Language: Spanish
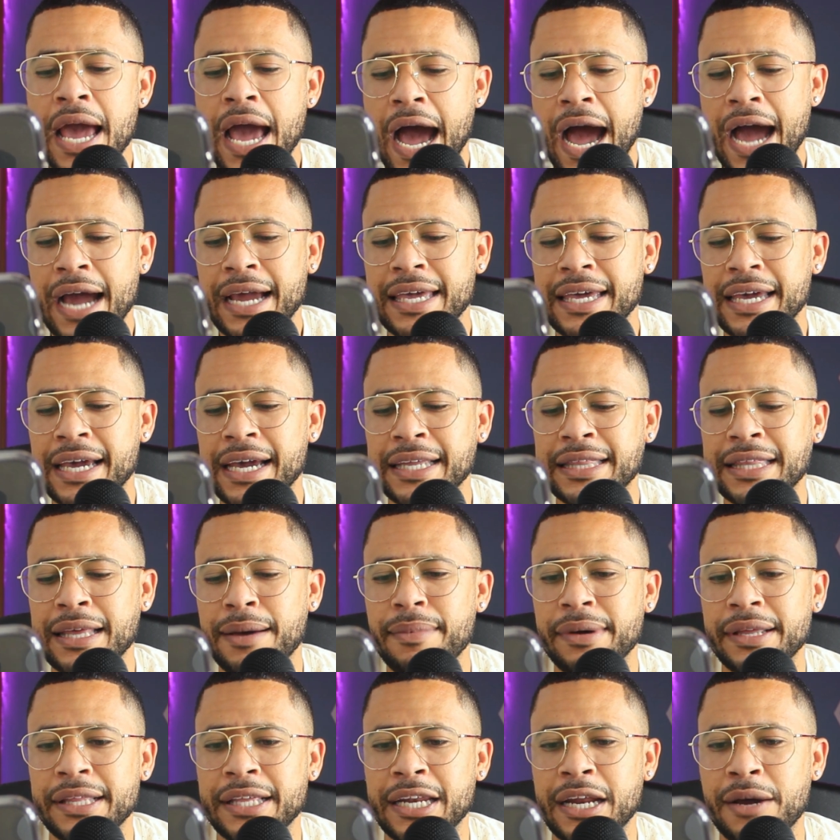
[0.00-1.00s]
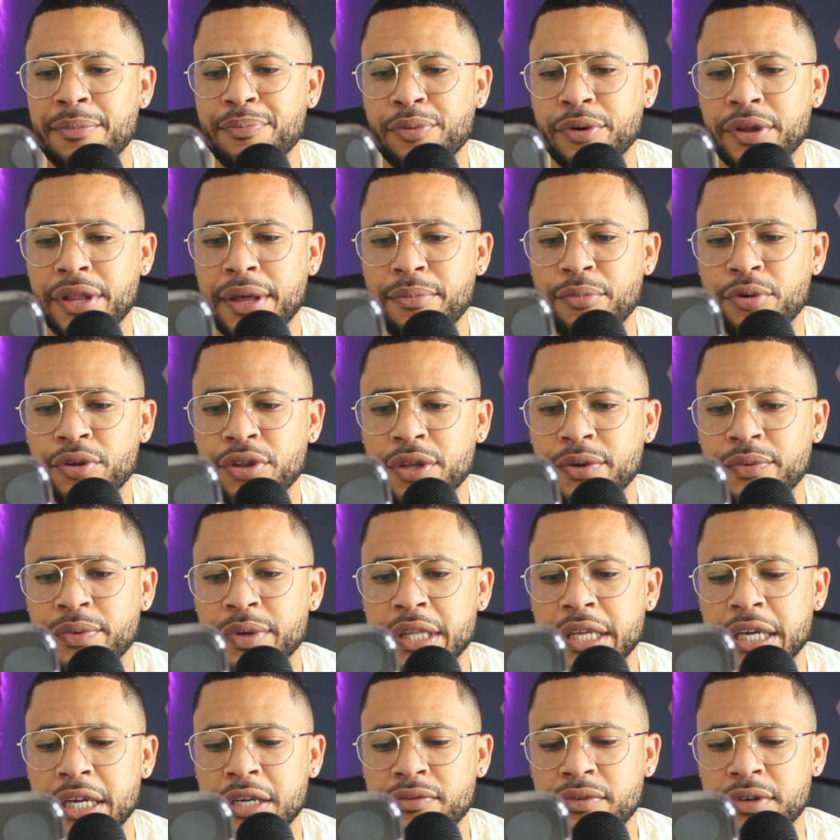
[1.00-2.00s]
Aquí en esta manera podemos
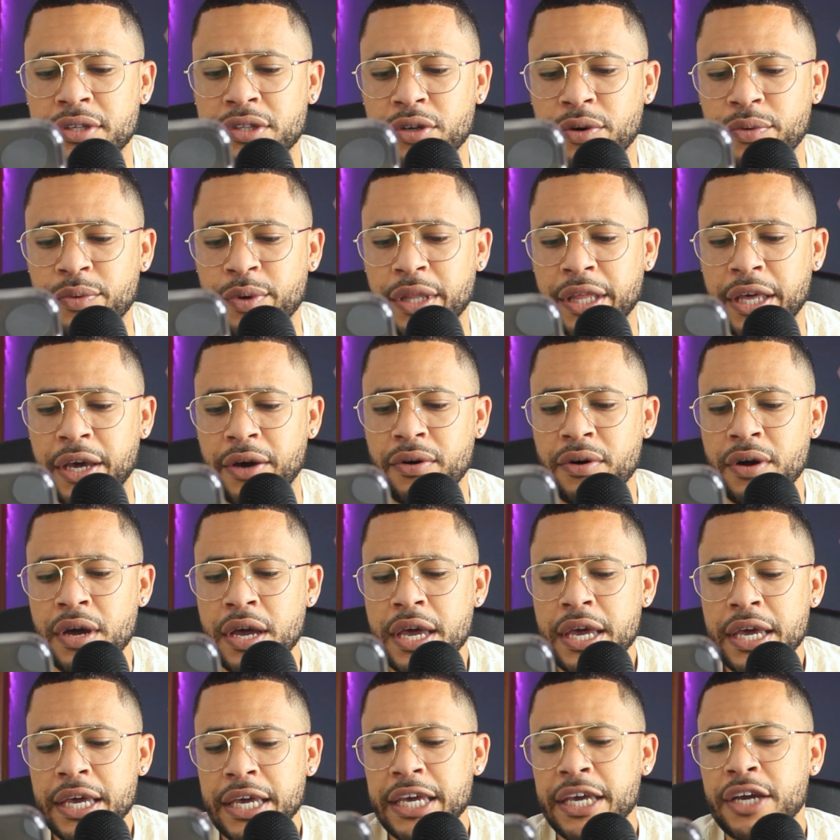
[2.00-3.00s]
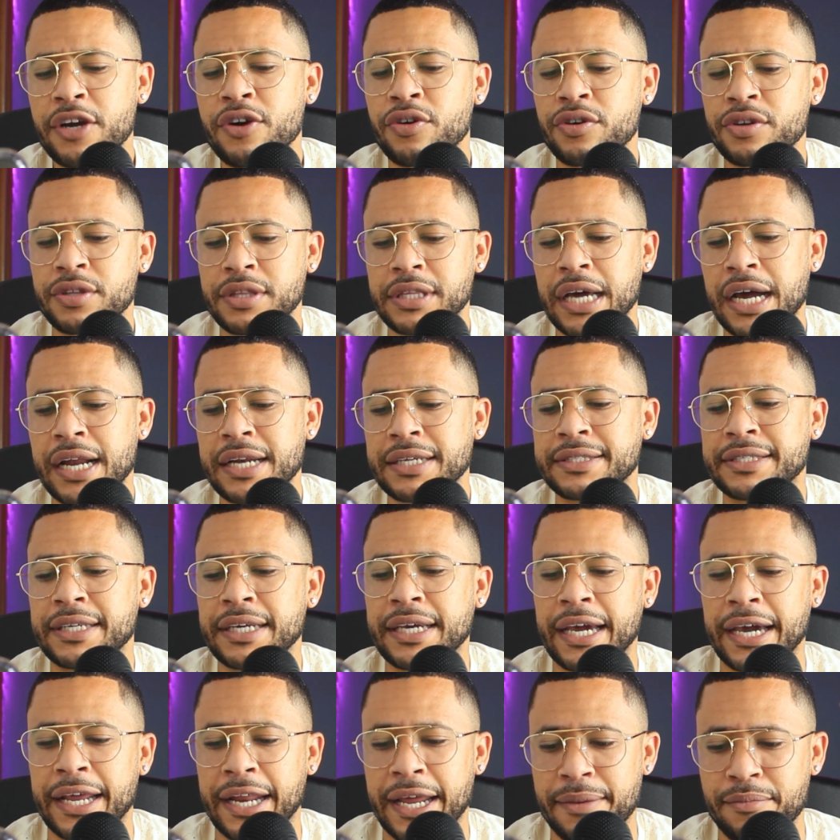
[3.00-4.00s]
dividir nuestro video y cortar si
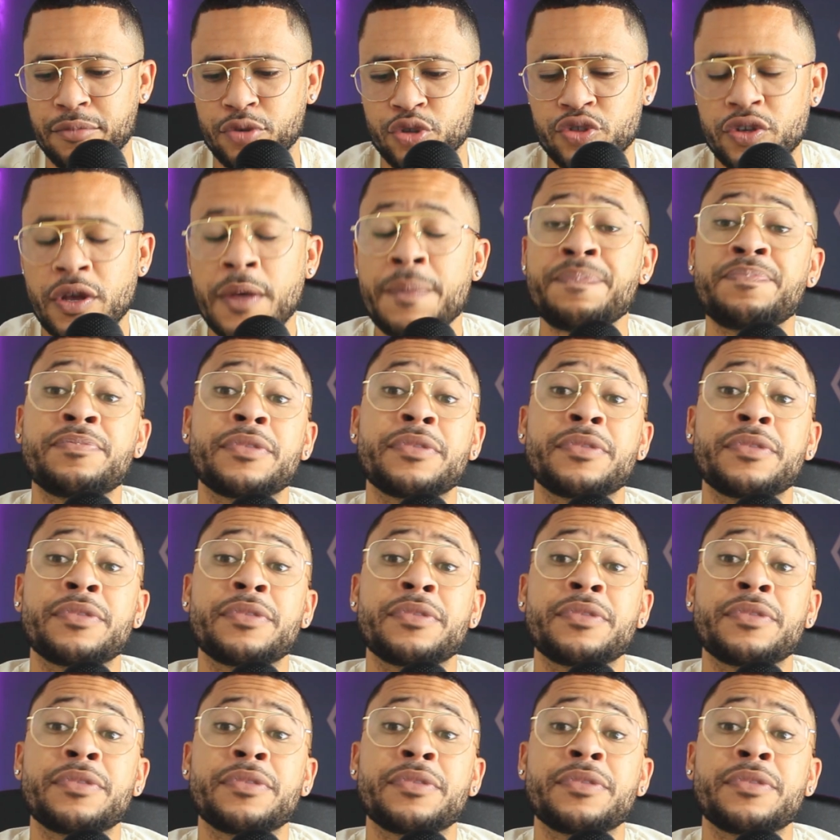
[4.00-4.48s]
queremos.